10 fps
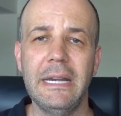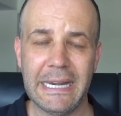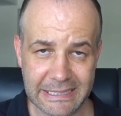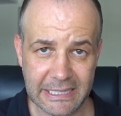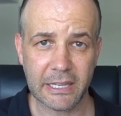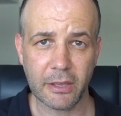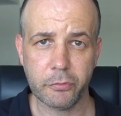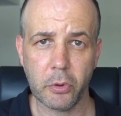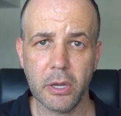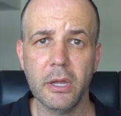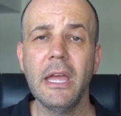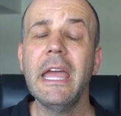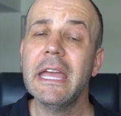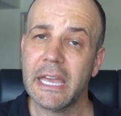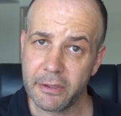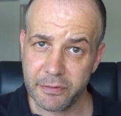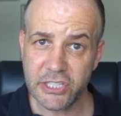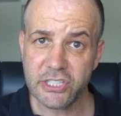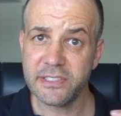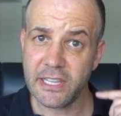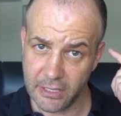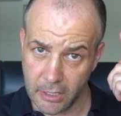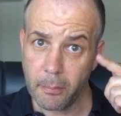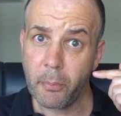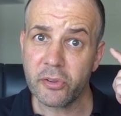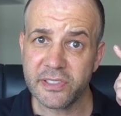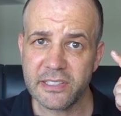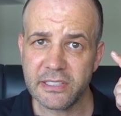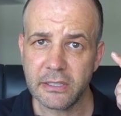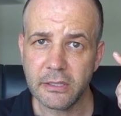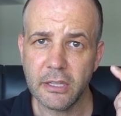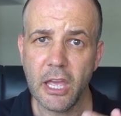la dernière fois Réfléchissez, pensez-y.